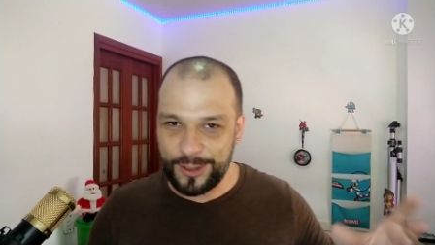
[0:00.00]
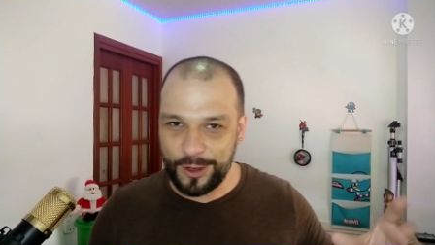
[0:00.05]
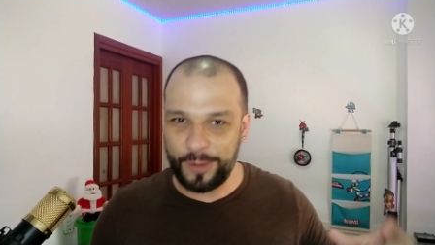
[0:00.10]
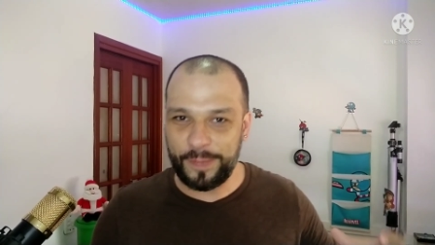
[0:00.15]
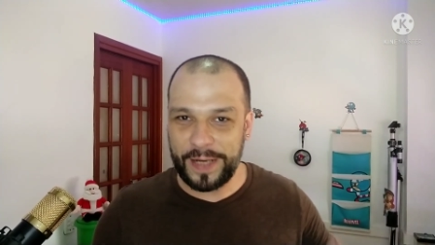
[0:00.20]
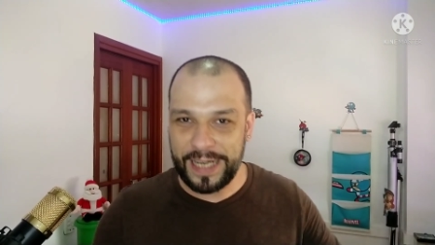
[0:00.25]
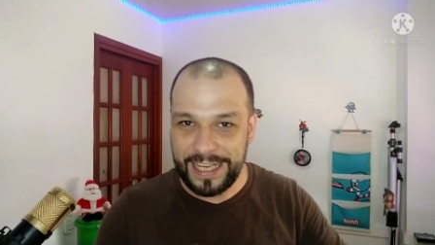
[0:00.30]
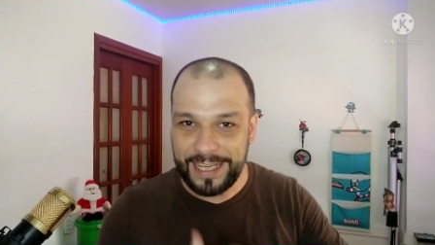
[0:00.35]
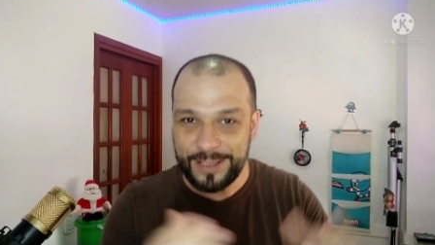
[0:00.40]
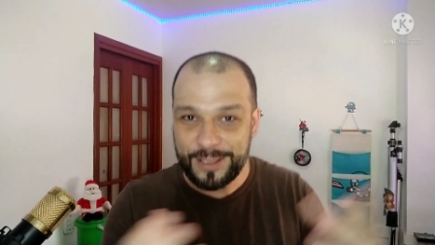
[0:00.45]

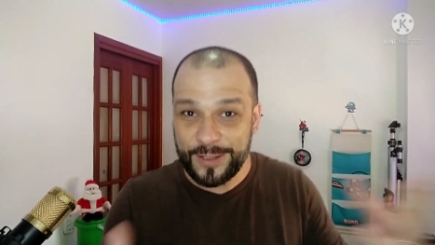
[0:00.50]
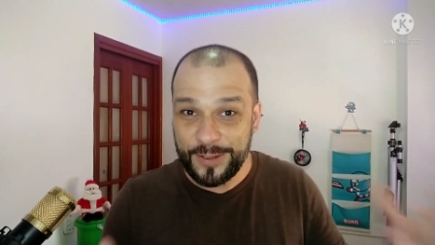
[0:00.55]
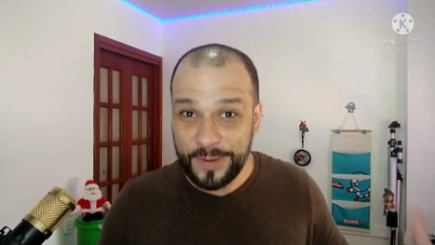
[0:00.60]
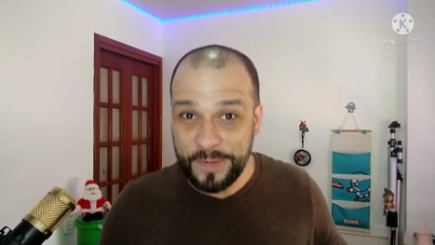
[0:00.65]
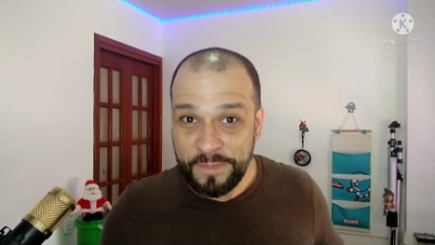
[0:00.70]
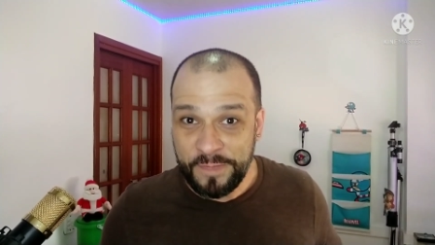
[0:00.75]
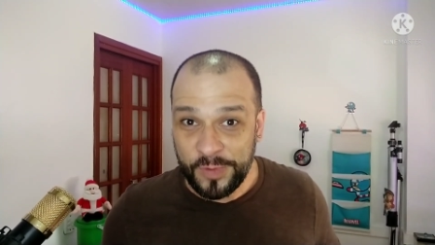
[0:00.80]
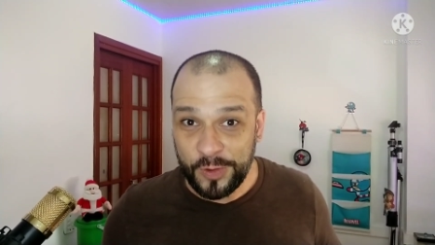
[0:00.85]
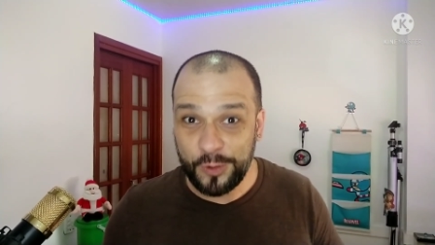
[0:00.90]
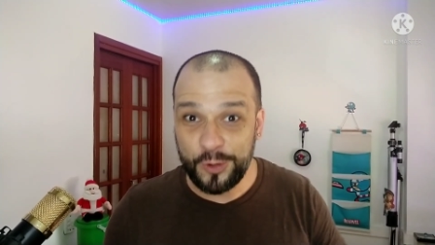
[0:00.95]
sobre
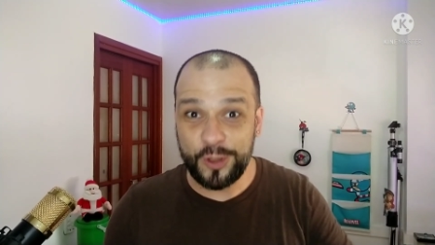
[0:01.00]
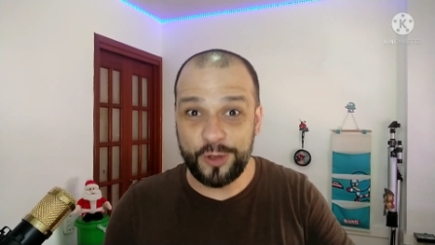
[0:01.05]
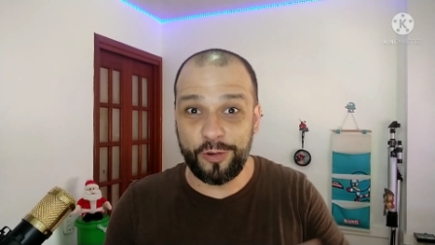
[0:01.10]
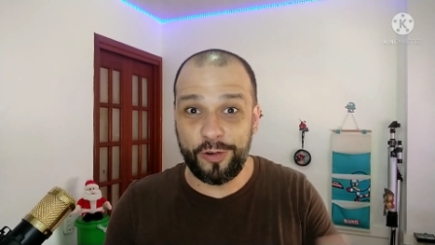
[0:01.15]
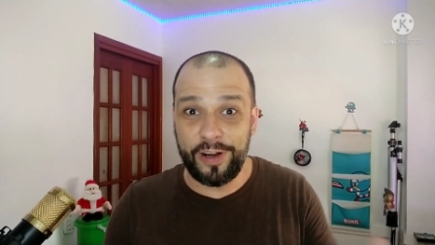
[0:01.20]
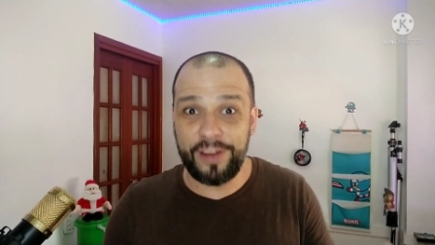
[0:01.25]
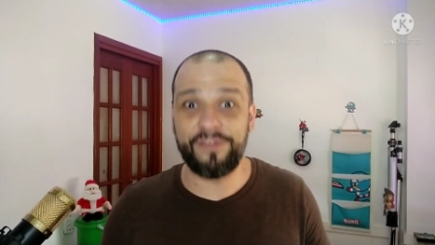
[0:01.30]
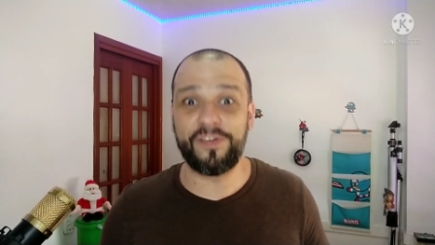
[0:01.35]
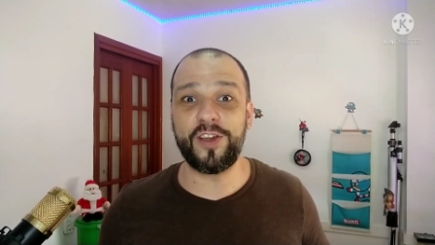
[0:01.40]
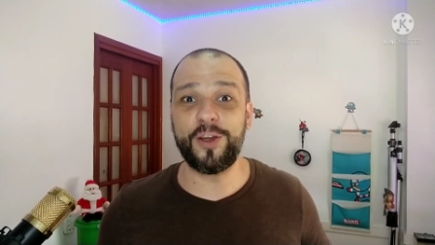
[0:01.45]
isso nos
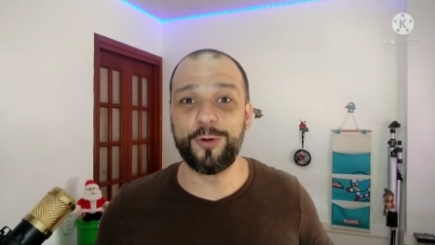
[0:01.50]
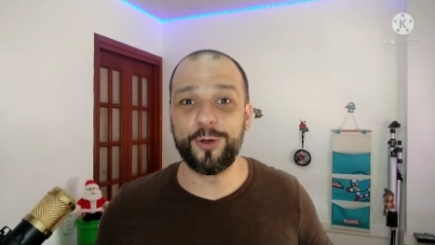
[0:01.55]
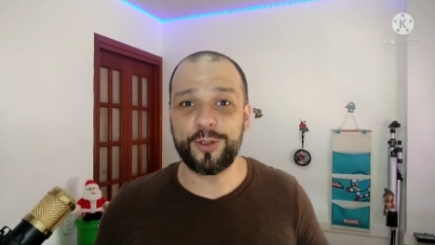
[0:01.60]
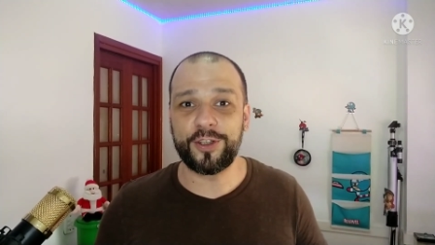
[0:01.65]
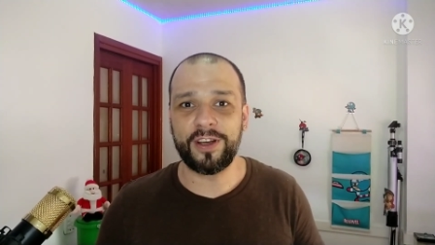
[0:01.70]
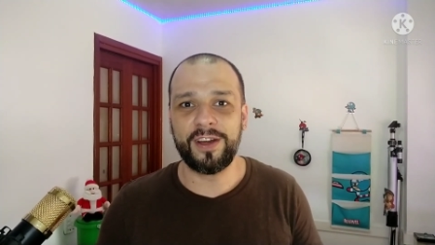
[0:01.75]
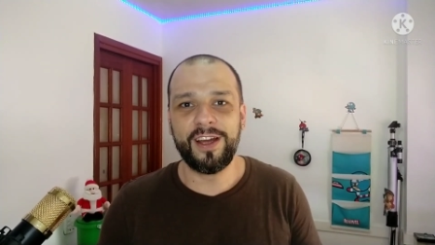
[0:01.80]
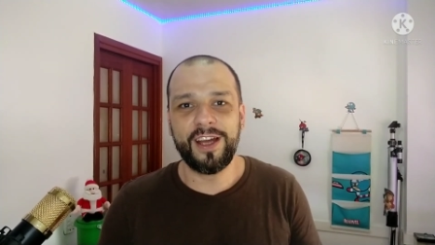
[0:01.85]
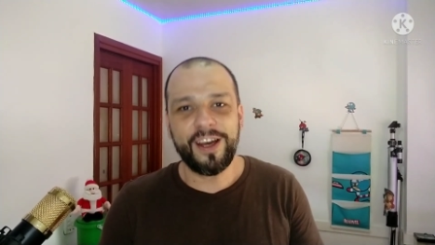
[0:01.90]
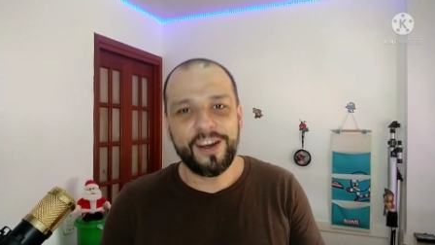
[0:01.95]

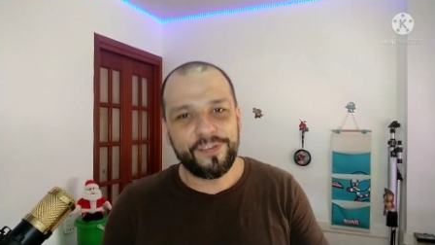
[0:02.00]
reviews,